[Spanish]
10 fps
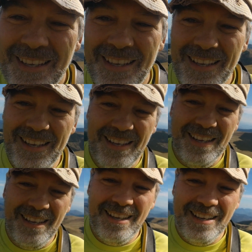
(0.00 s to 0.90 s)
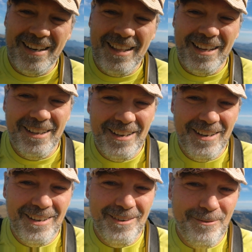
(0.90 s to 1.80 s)
Y
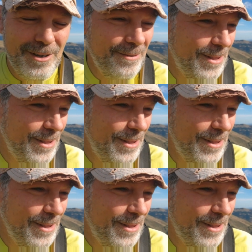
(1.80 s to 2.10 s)
nada, eh, bueno,